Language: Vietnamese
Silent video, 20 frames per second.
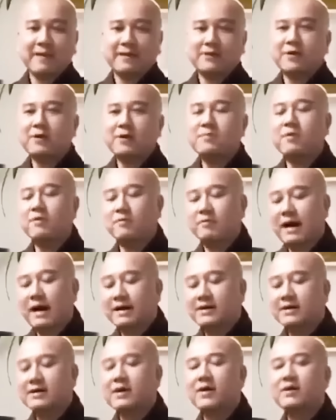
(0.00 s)
Có một
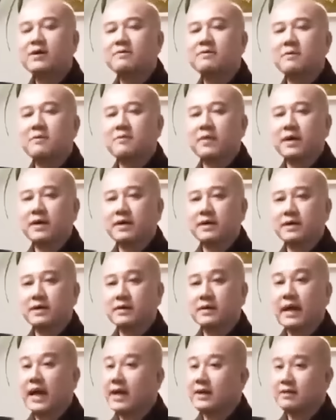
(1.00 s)
bác đó nói với Pháp Hòa vậy là:
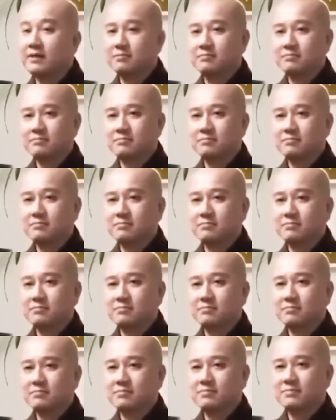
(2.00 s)
thầy,
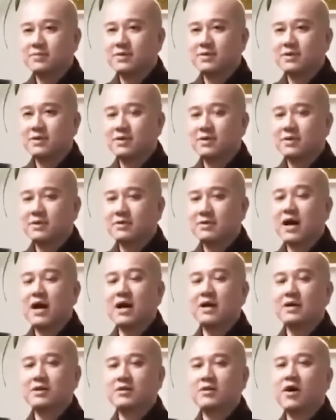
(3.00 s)

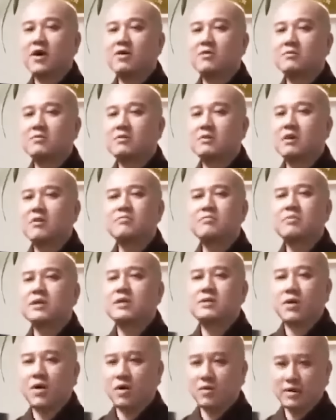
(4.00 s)
đời con không biết
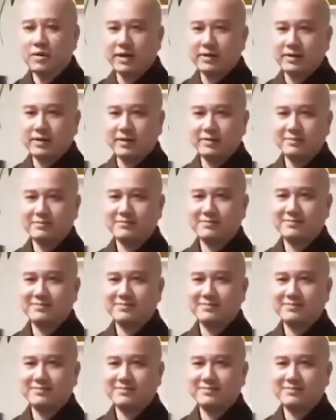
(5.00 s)
khổ là gì.